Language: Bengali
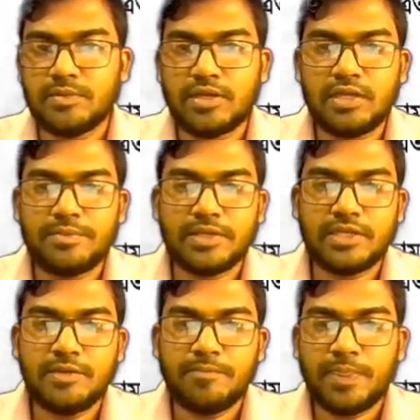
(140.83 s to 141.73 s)
আল্লাহ
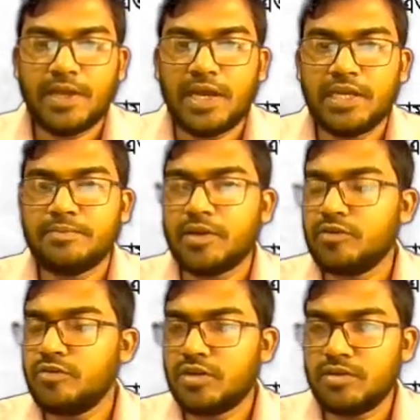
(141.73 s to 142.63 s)
পাকের আইন
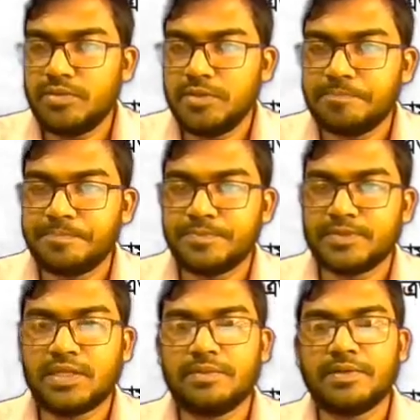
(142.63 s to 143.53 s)
পালন করা হবে
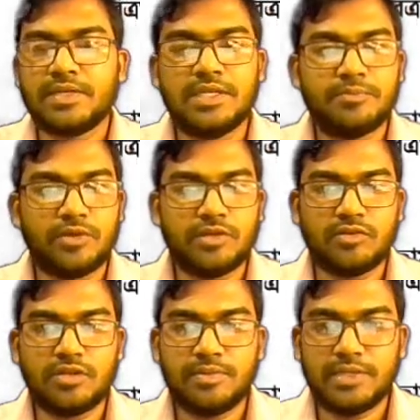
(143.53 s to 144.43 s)
আল্লাহ পাকের আইন পালন
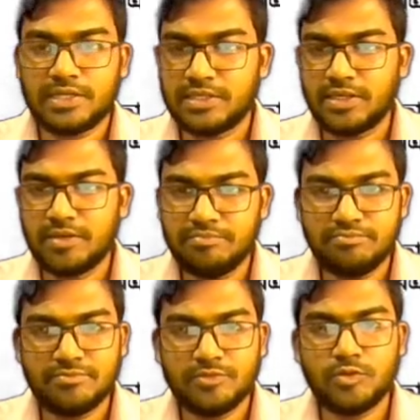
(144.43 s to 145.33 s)
করা হবে একটা লাভ
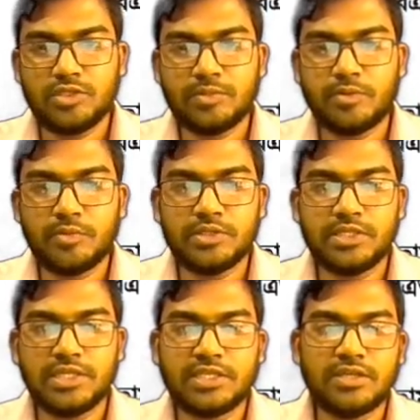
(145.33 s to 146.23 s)
দুইটা অপর
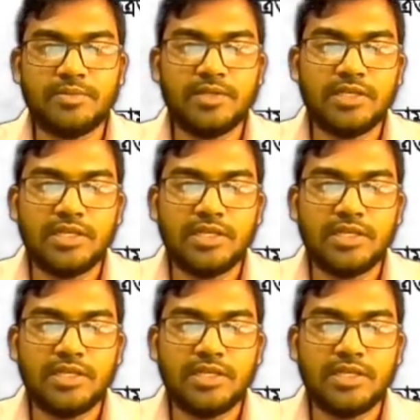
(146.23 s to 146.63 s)
থেকে কি হবে